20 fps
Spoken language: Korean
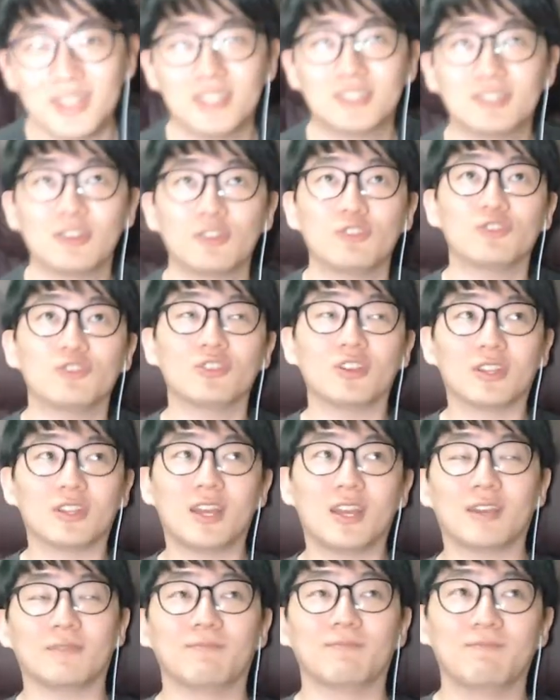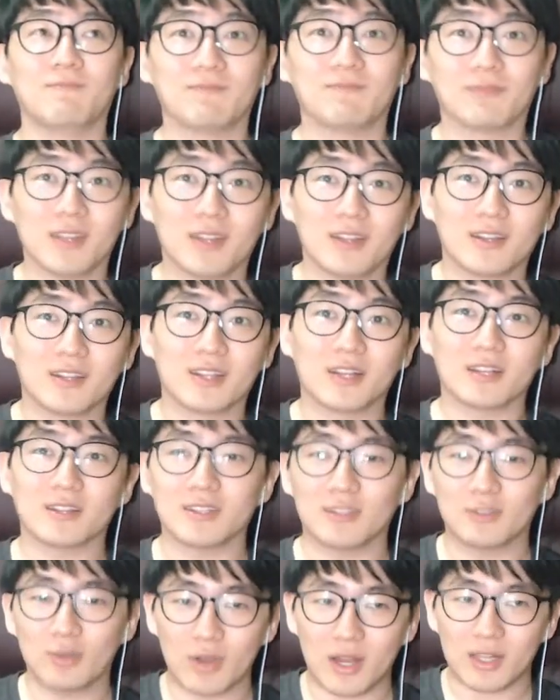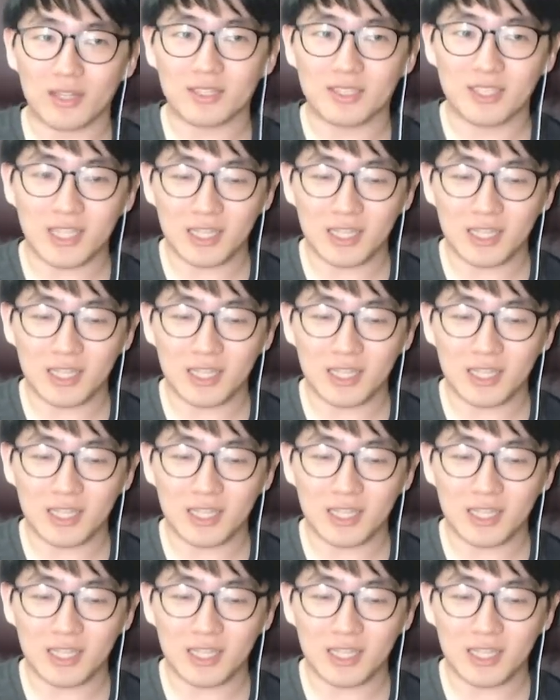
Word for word: 2006년에 그러니까 그동안에